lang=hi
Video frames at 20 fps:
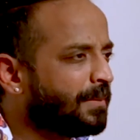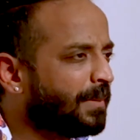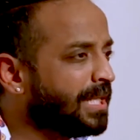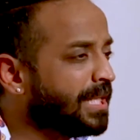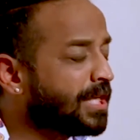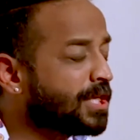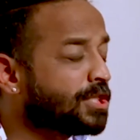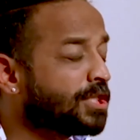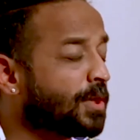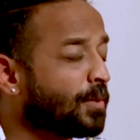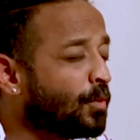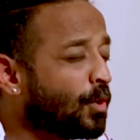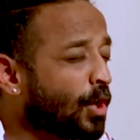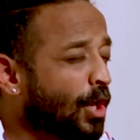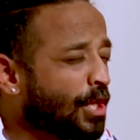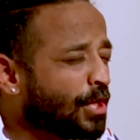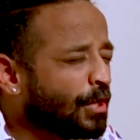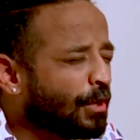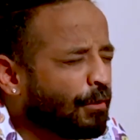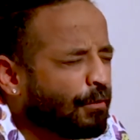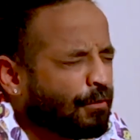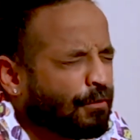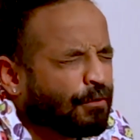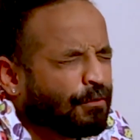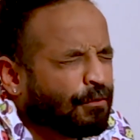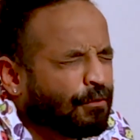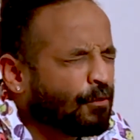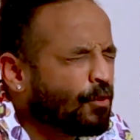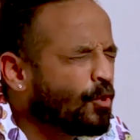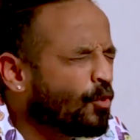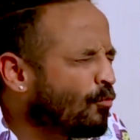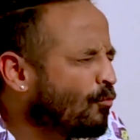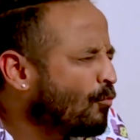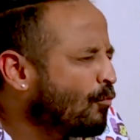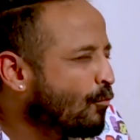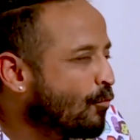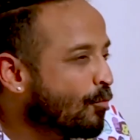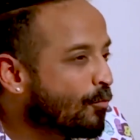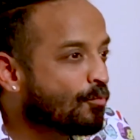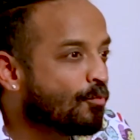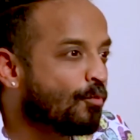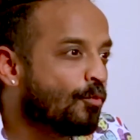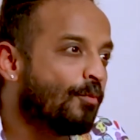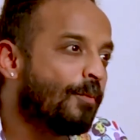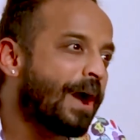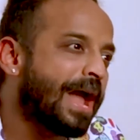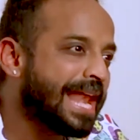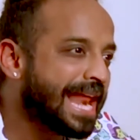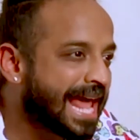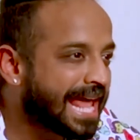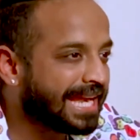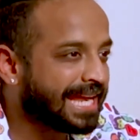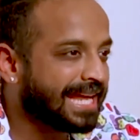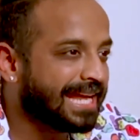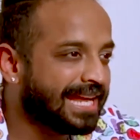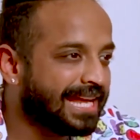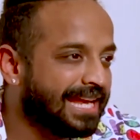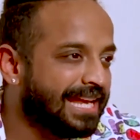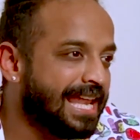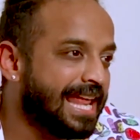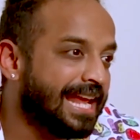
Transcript: मतलब सब लोग ऐसे मुंह बना रहे